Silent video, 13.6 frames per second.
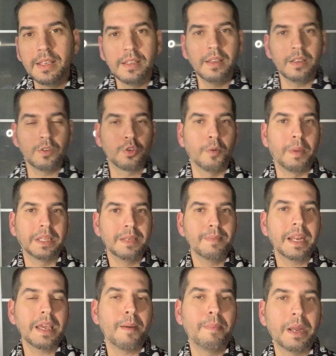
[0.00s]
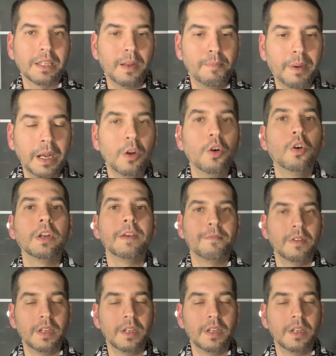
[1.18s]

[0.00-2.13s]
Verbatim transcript: insomma Di Maria perde il pallone,